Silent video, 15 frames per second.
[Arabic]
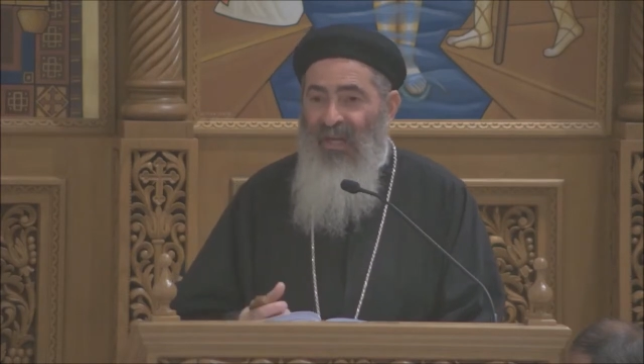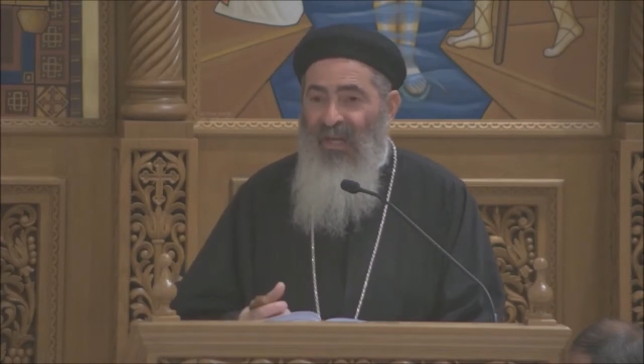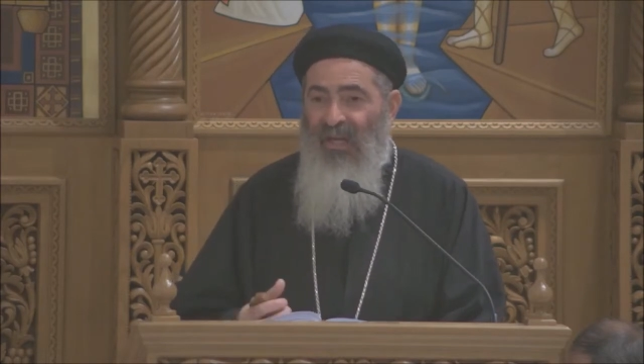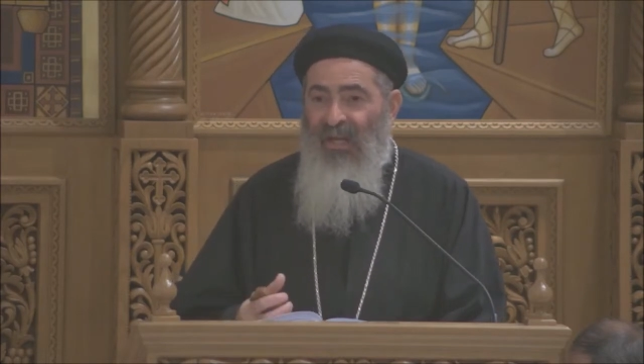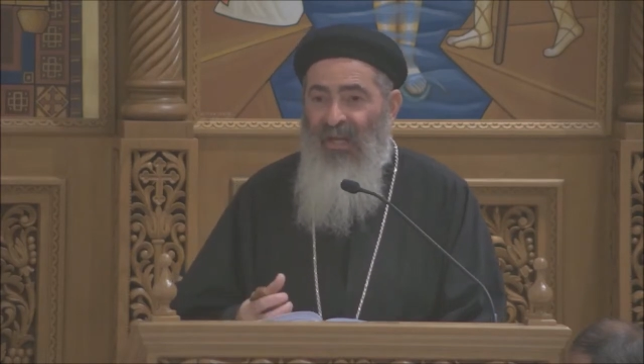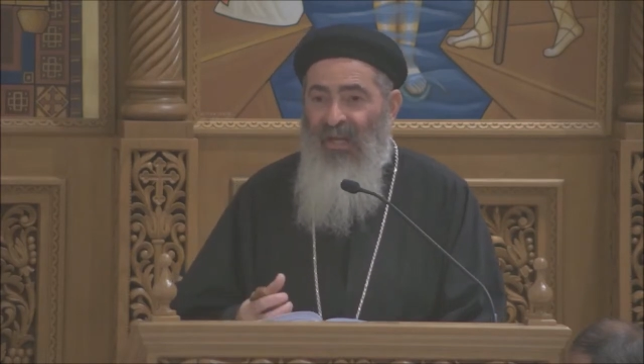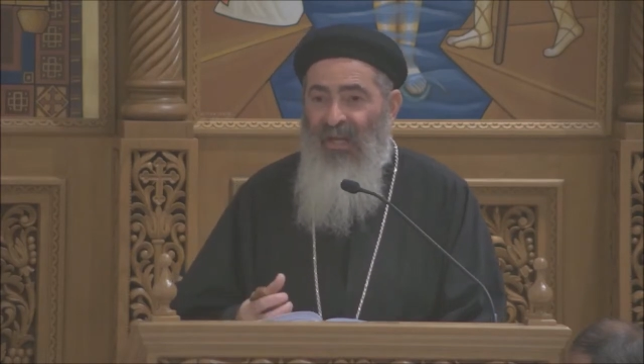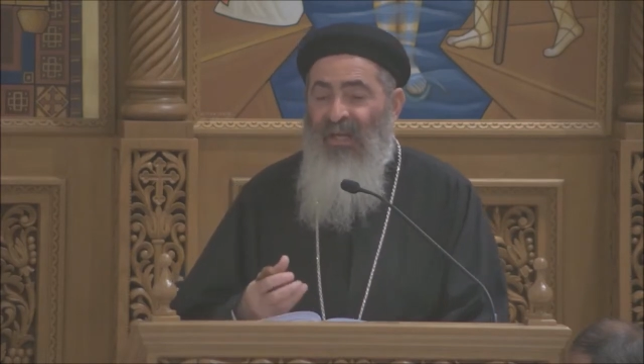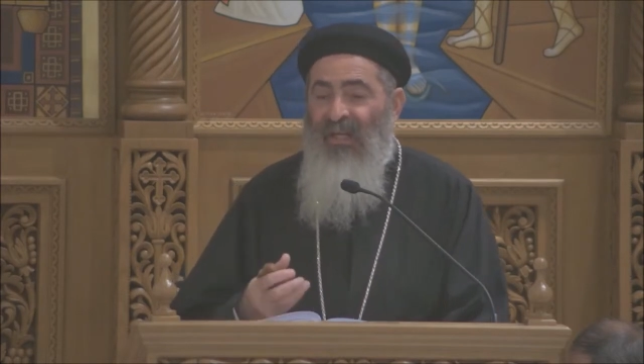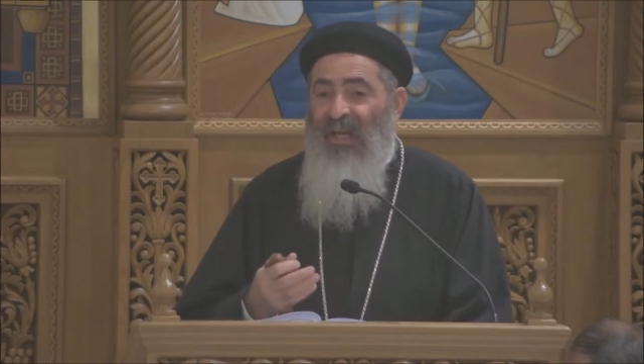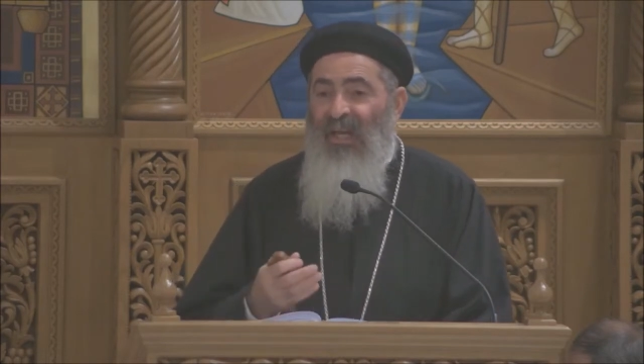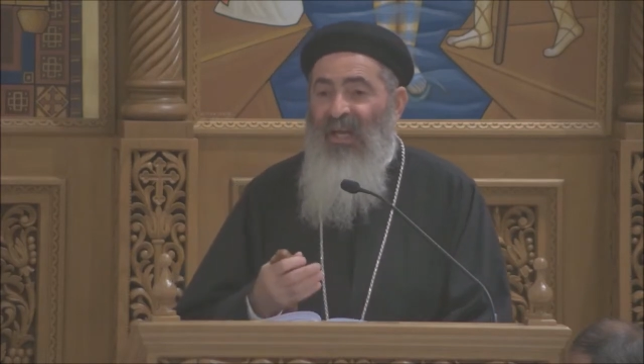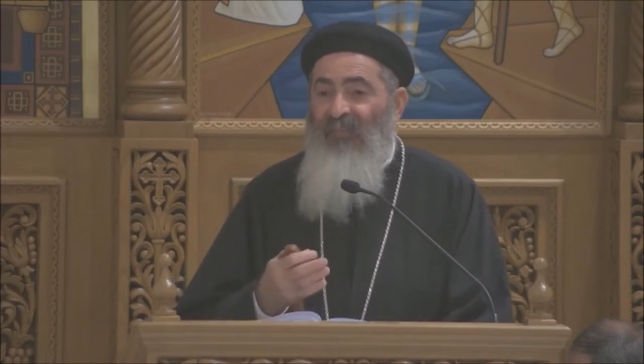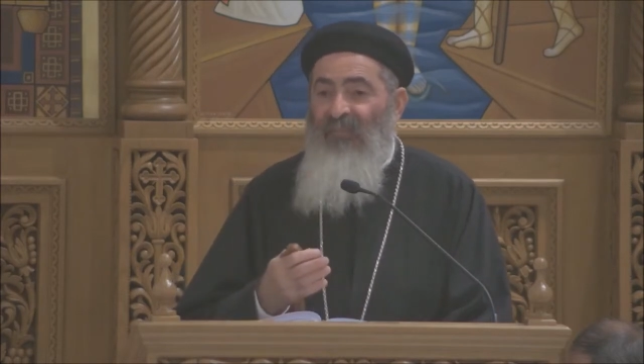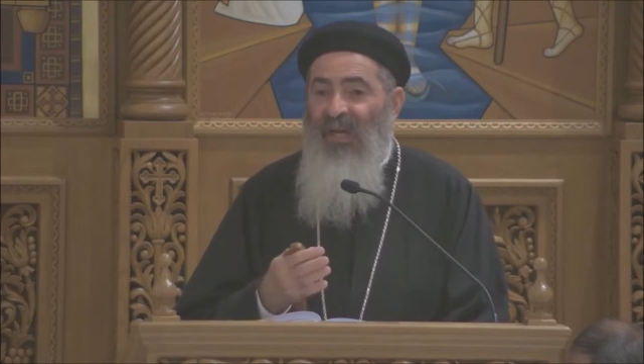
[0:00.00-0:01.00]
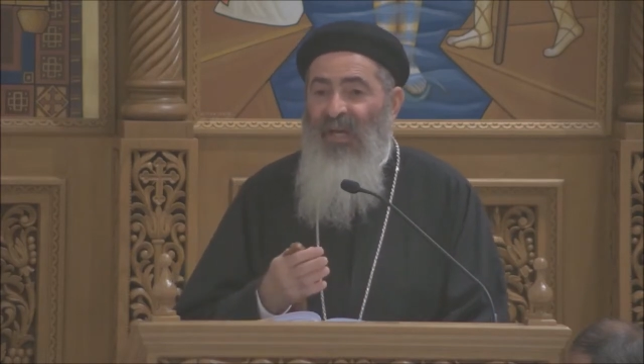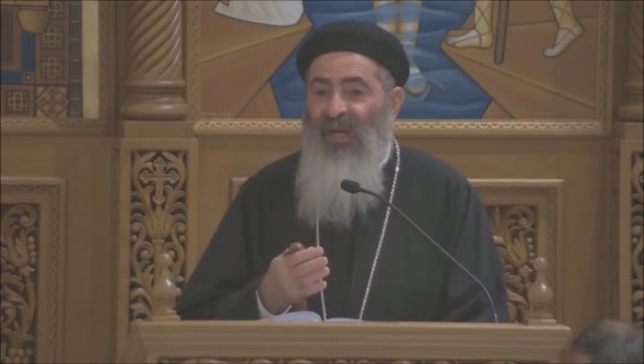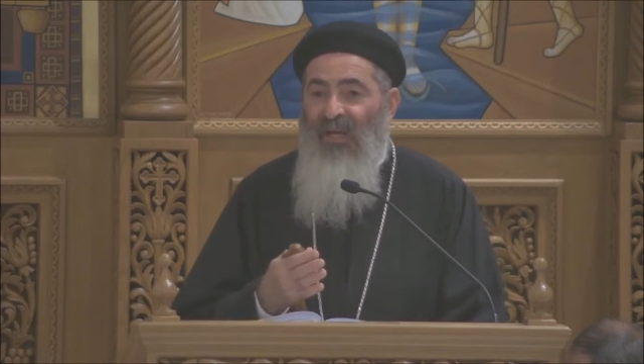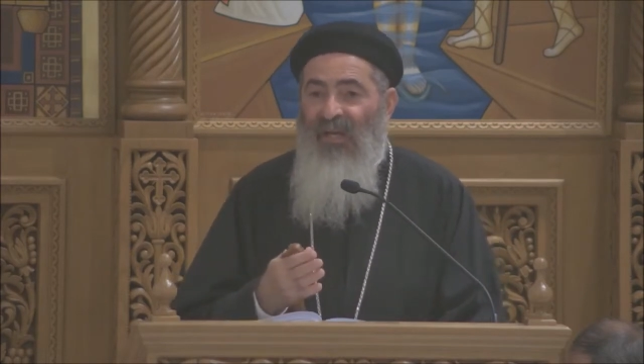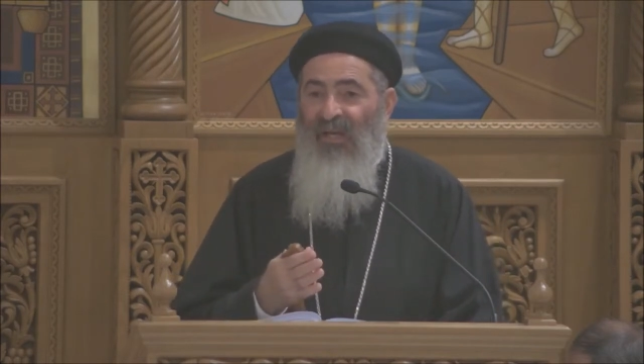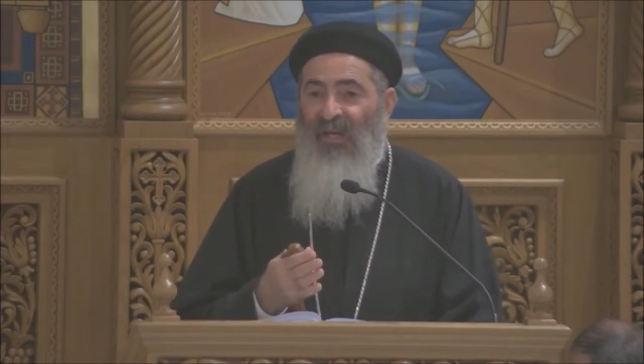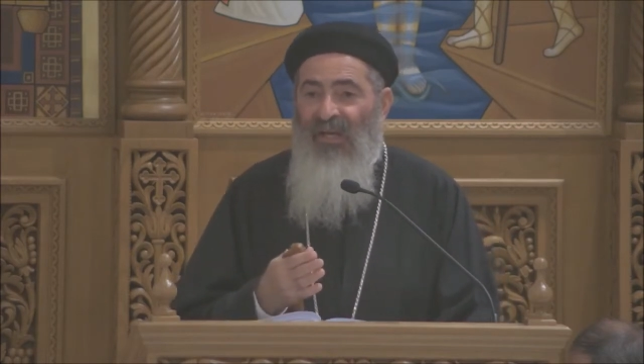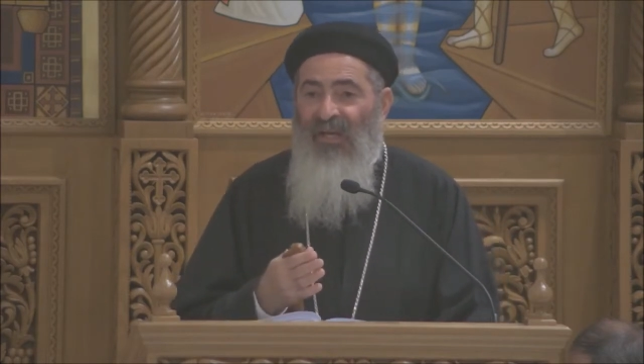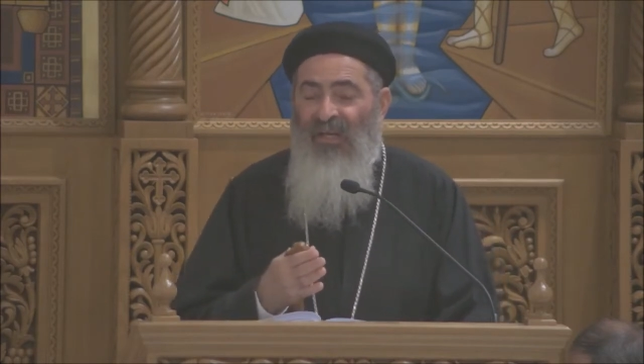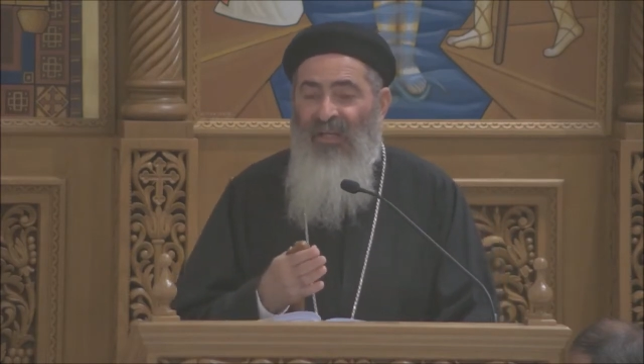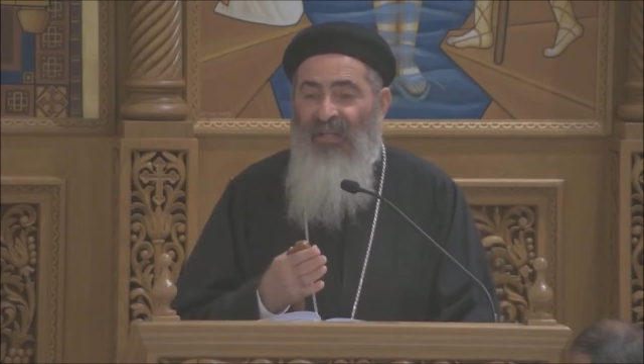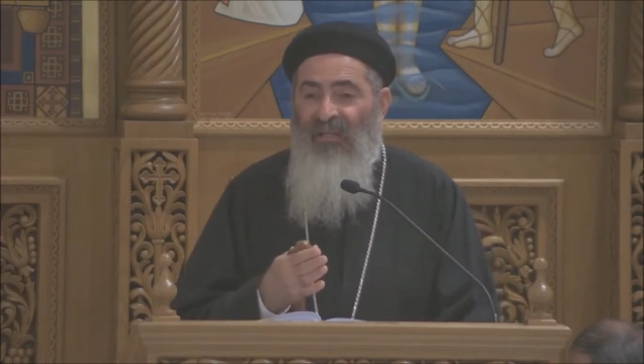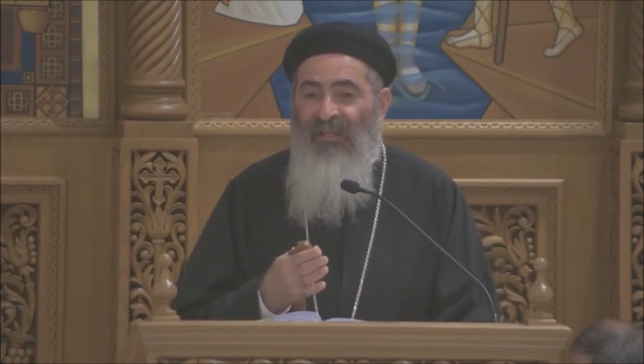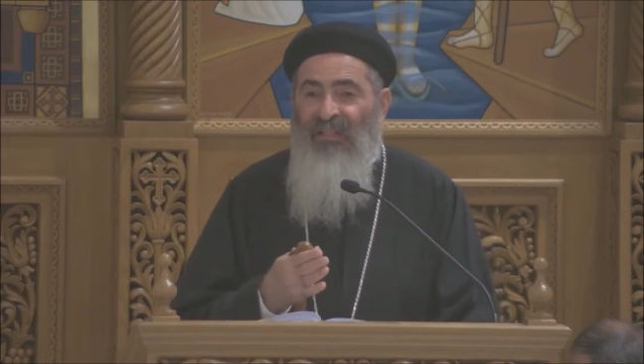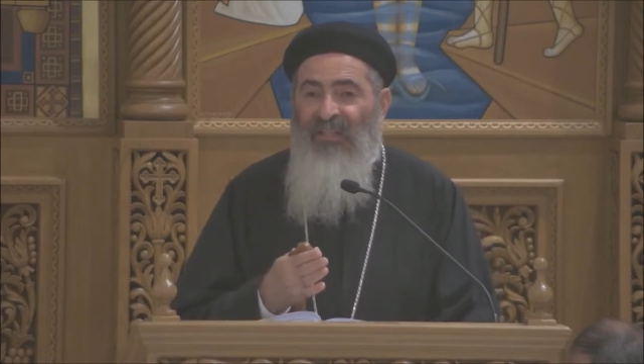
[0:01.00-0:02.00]
الكلام ده
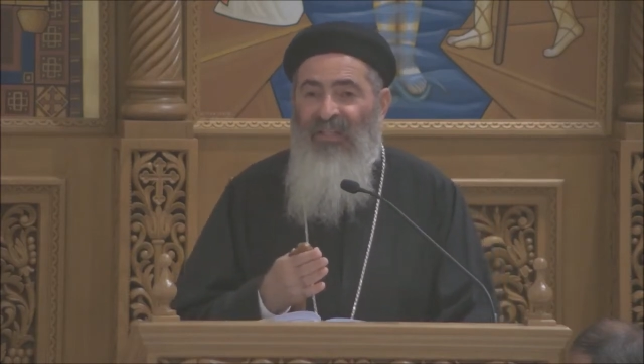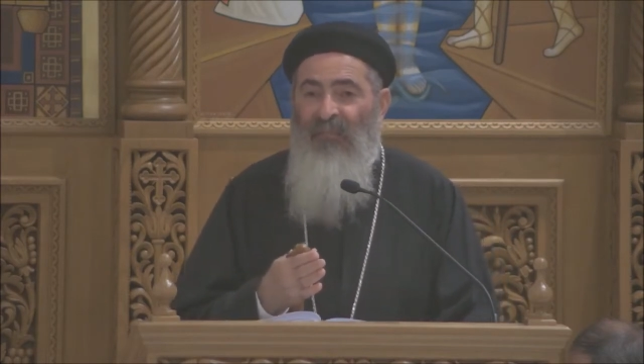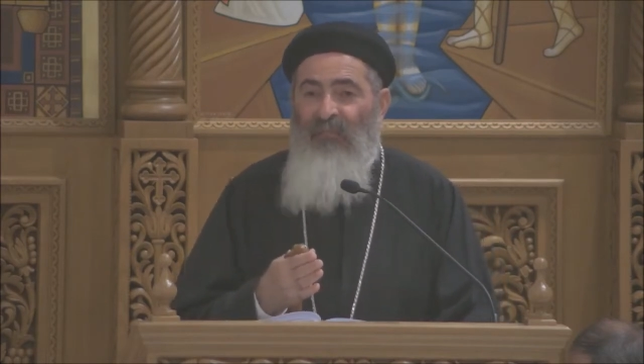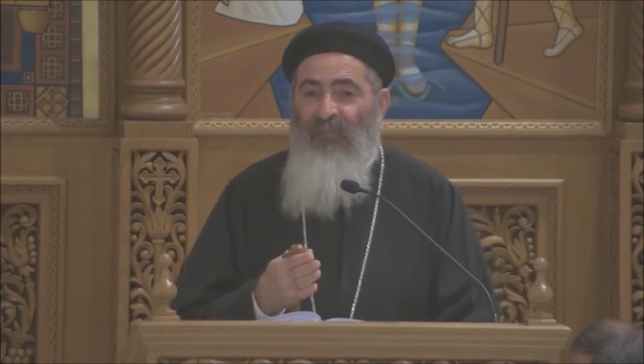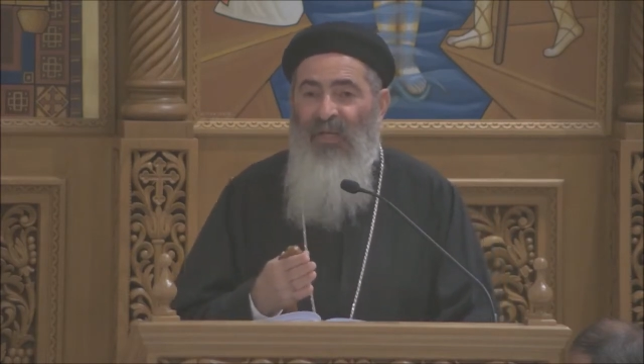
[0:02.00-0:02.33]
تثبت